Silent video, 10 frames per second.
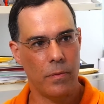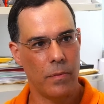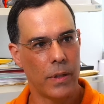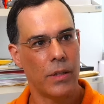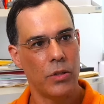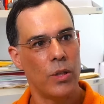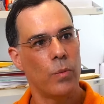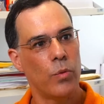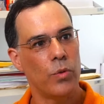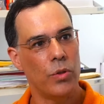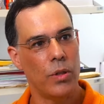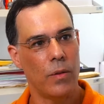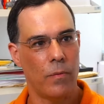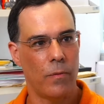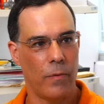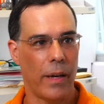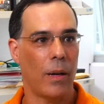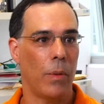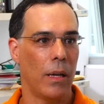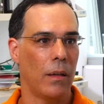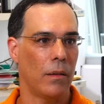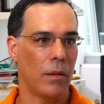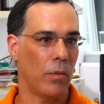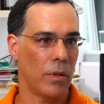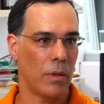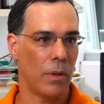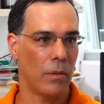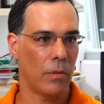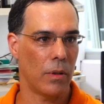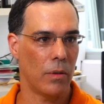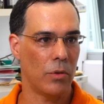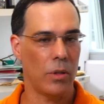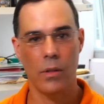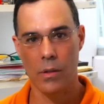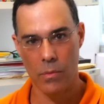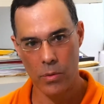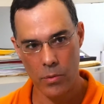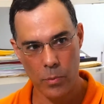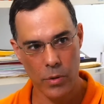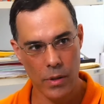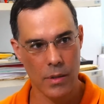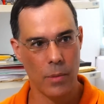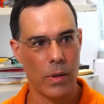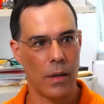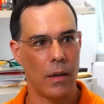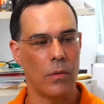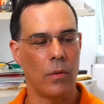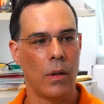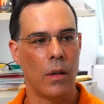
ver que tipo de ferramenta e conhecimento que eu tinha poderia ser empregado